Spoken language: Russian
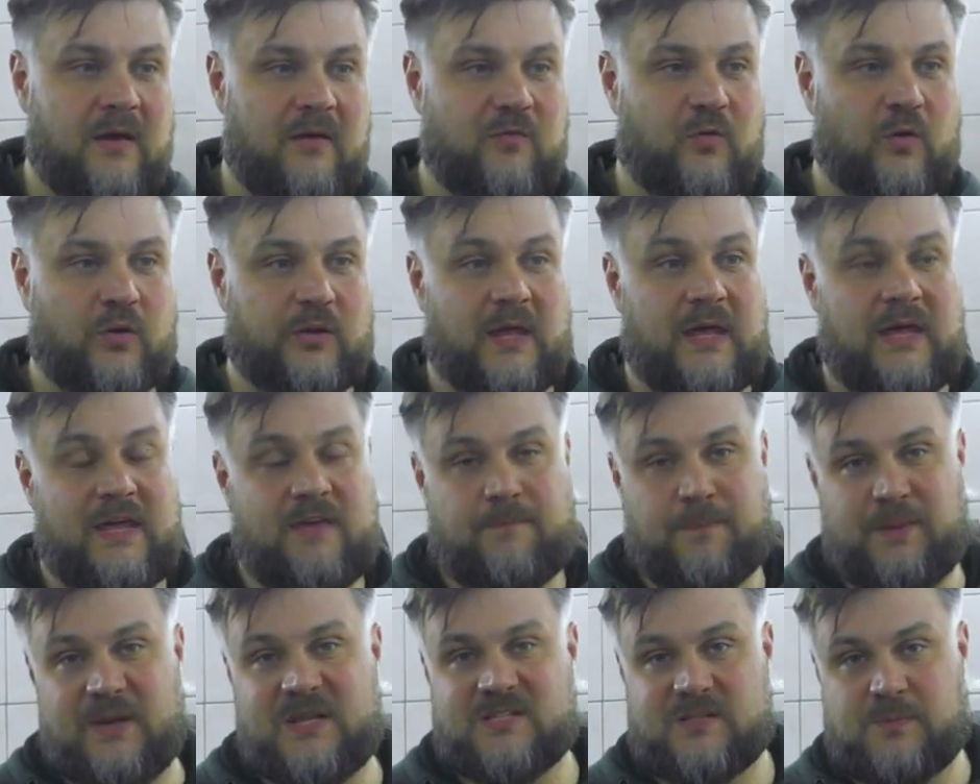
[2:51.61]
Вот.
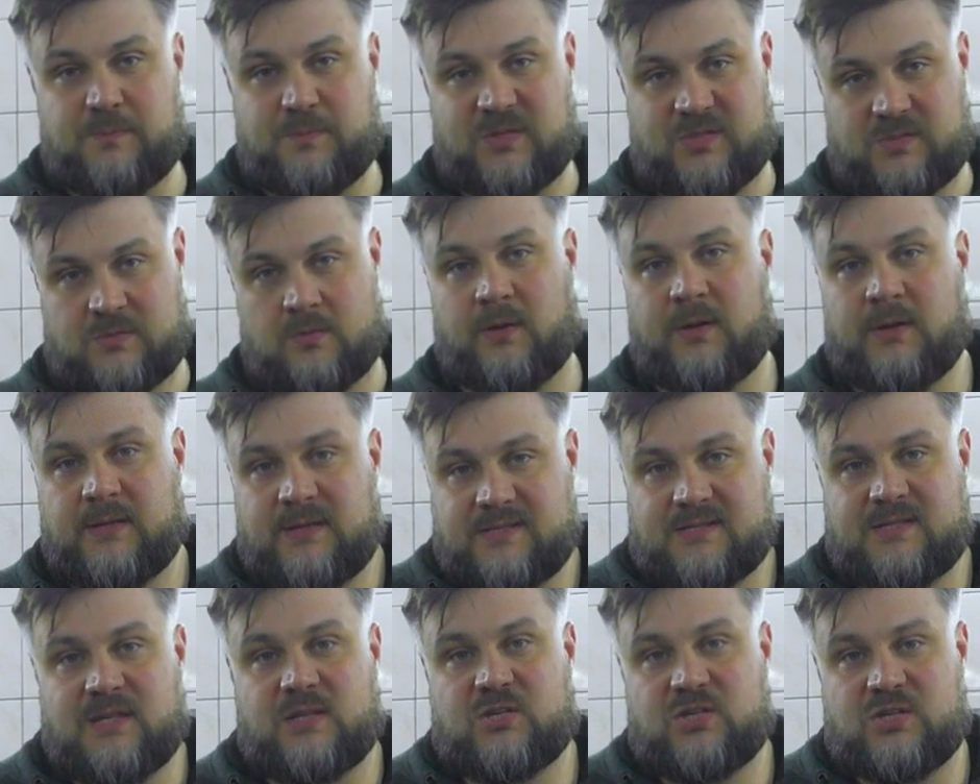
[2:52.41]
И, в принципе, история
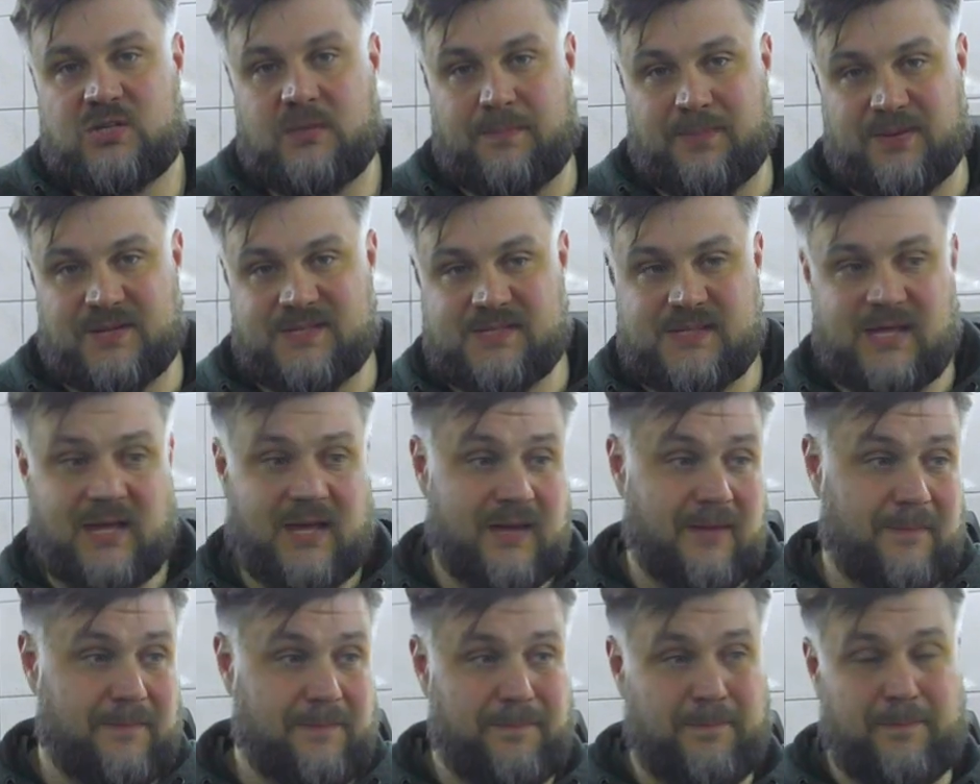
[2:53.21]
достаточно
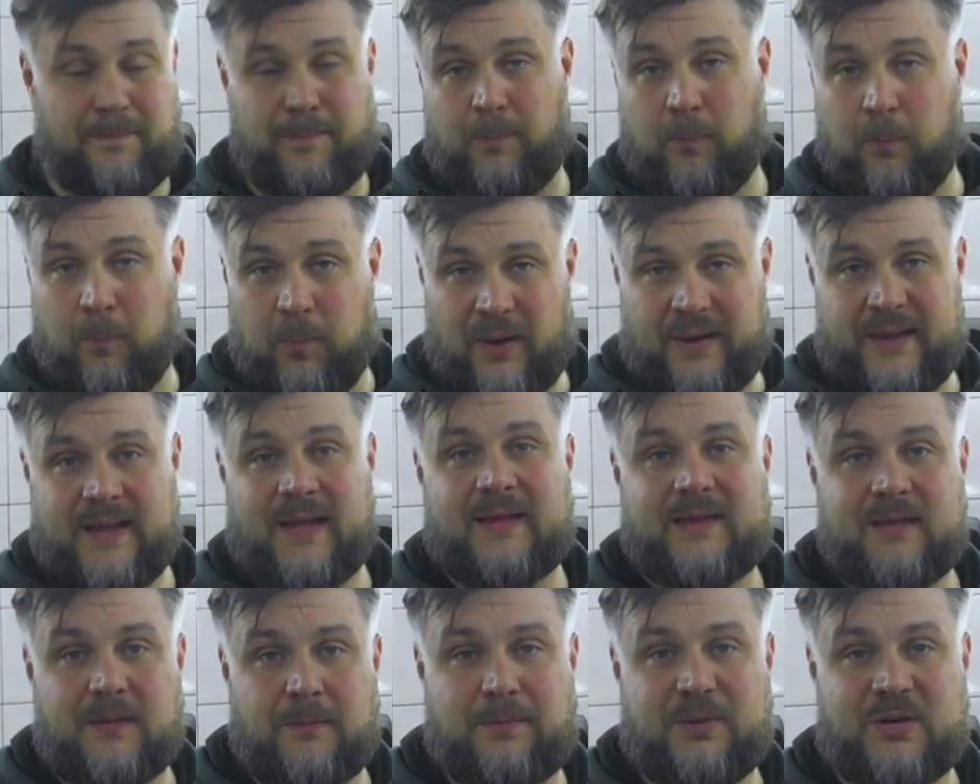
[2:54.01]
простая,
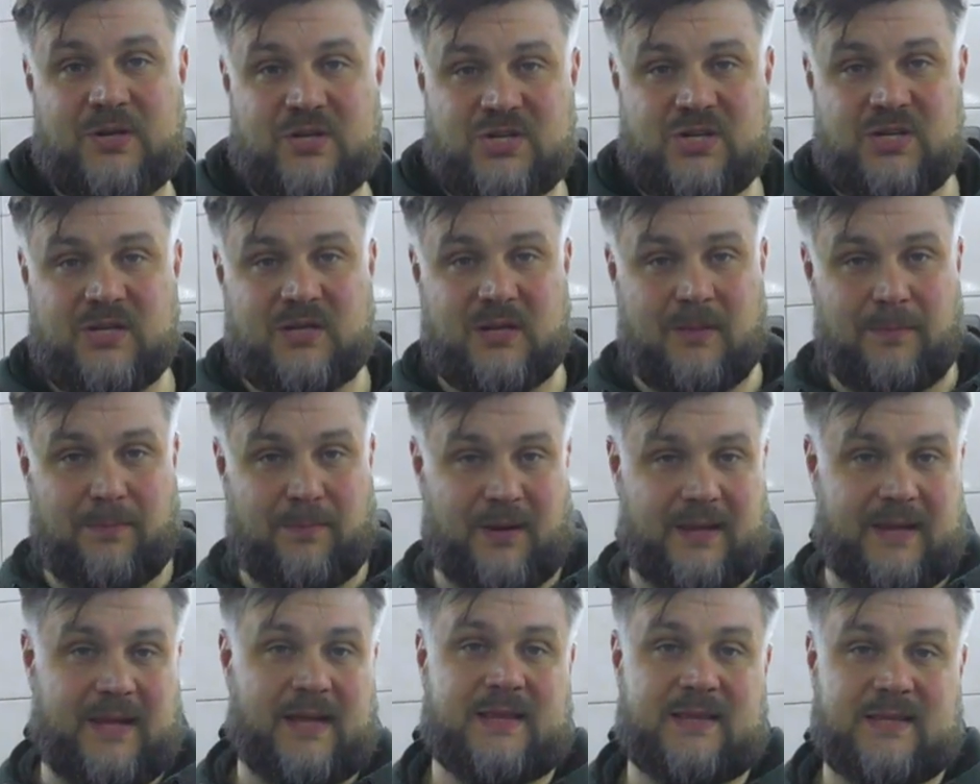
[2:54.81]
понятна причина,
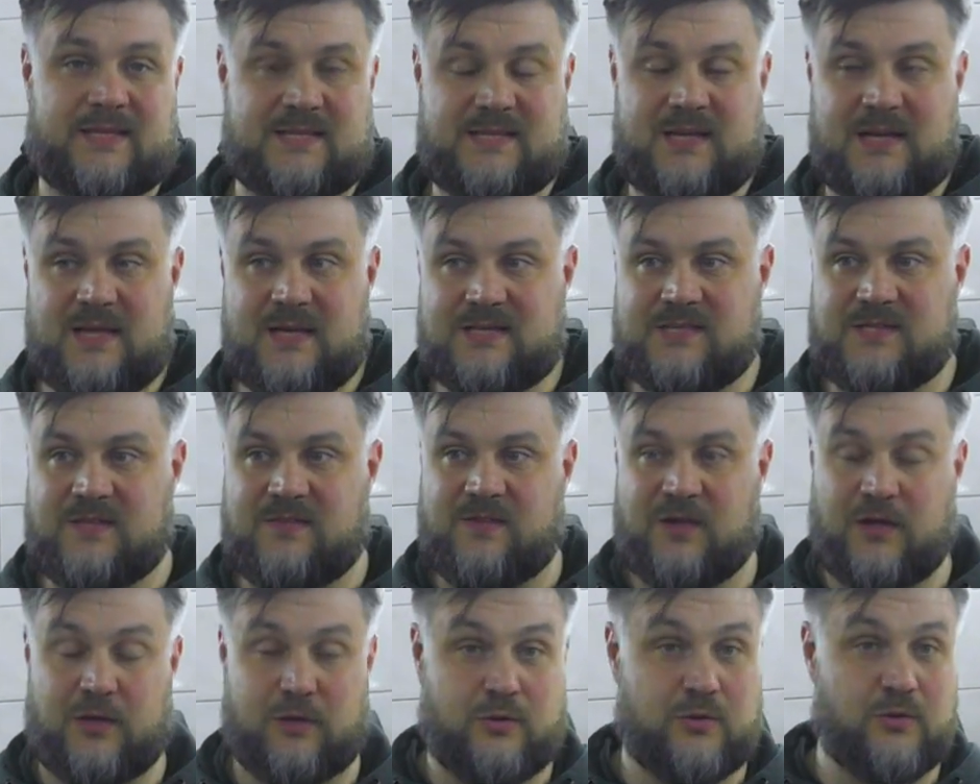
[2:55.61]
понятно
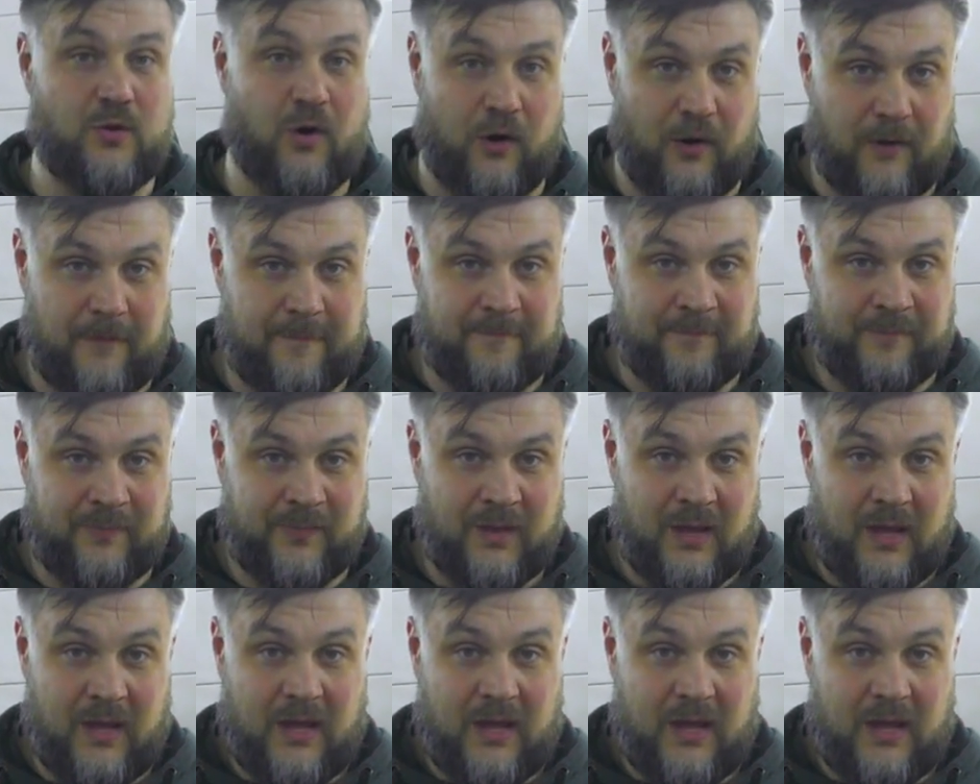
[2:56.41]
следствие, но